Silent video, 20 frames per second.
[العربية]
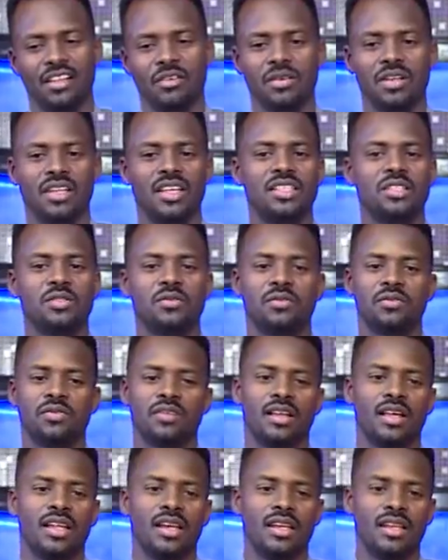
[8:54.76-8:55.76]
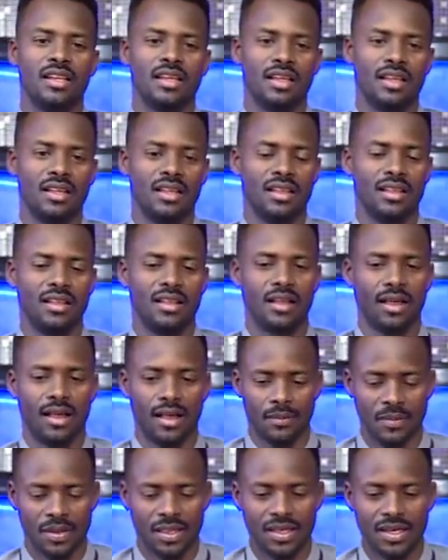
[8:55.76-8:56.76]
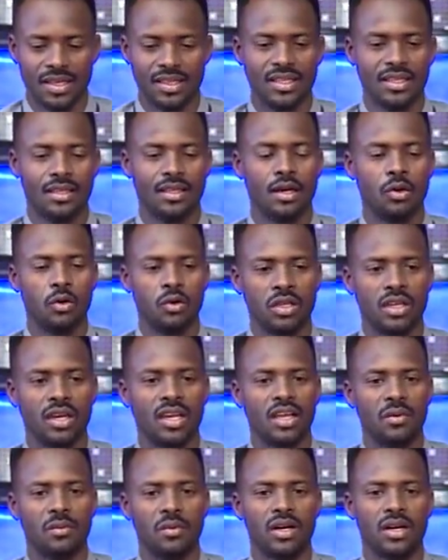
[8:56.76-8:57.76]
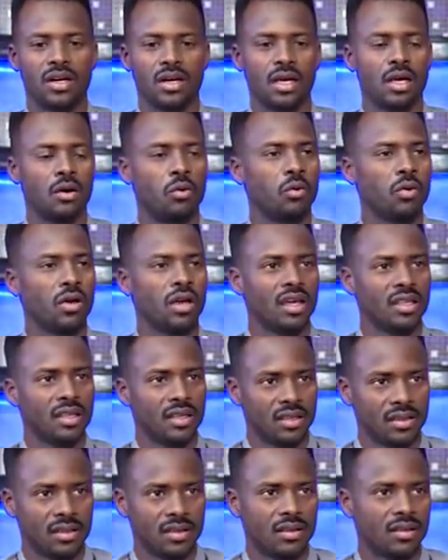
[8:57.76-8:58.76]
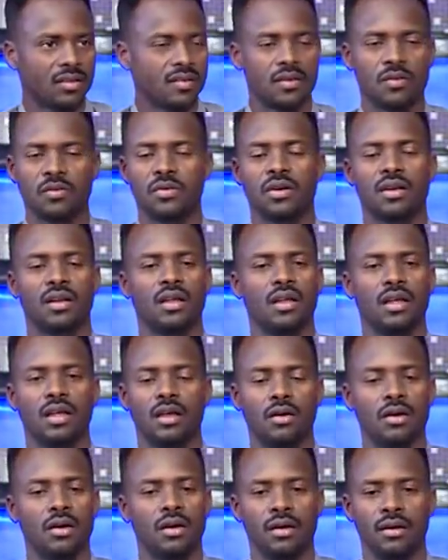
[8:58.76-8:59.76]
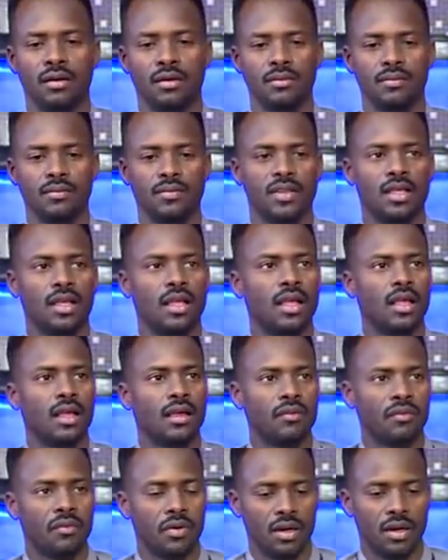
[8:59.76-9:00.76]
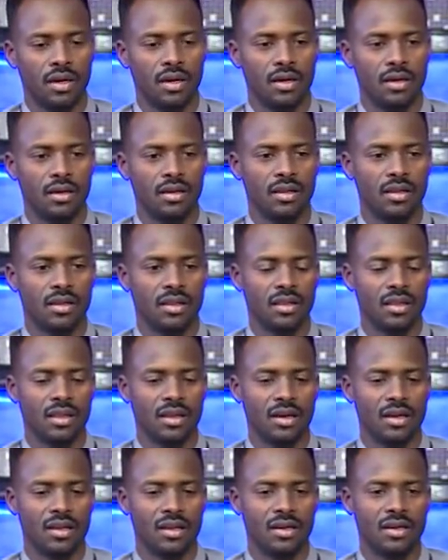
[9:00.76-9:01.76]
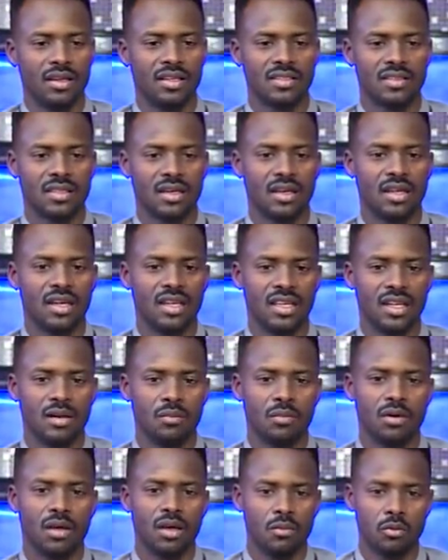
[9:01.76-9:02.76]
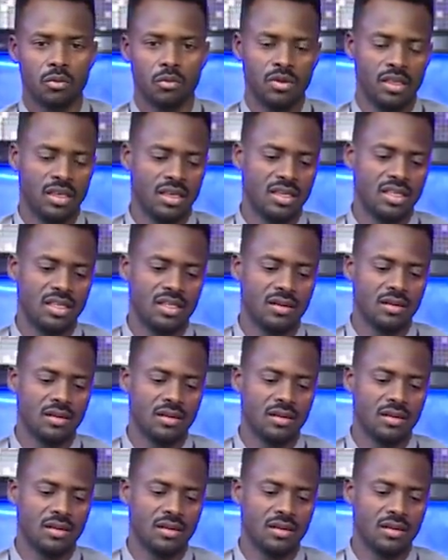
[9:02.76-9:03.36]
والله شوف بالتحديد اللون الاحمر او كانت صفراء فال الناس الحاجه اللي ما يعني